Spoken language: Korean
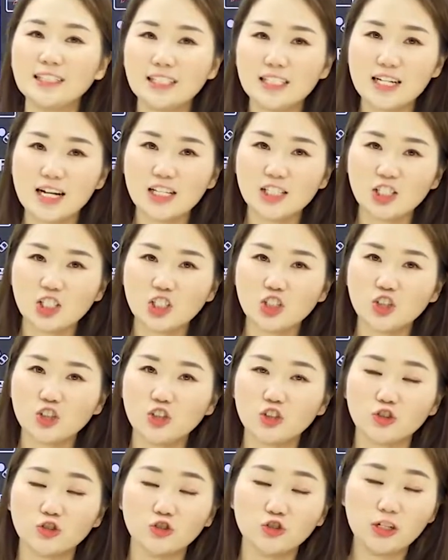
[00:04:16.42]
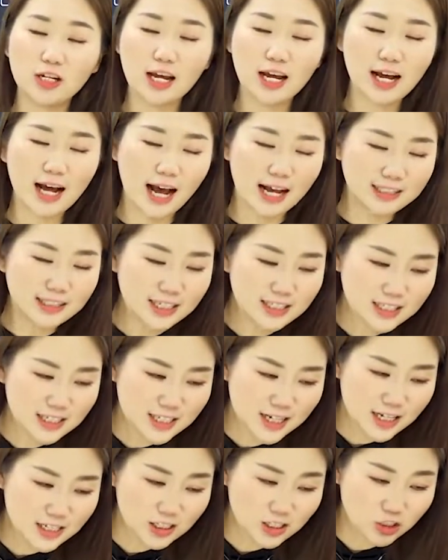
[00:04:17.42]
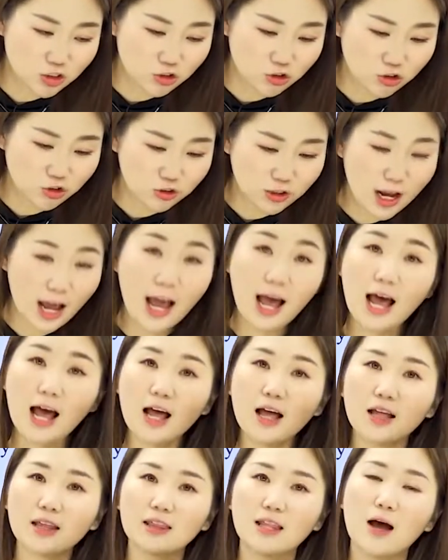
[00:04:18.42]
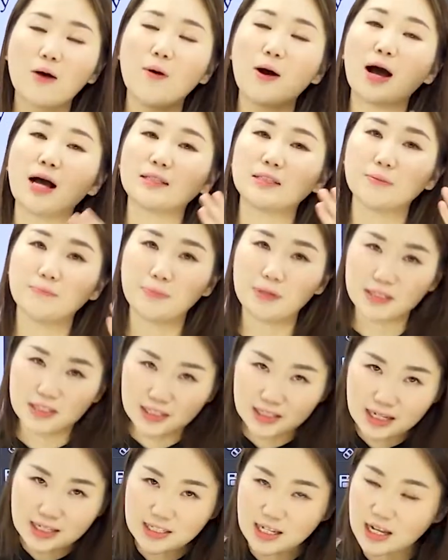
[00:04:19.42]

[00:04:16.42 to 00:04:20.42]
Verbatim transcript: 친한 친 우리의 가장 친한 친구가 나와 가장 비슷한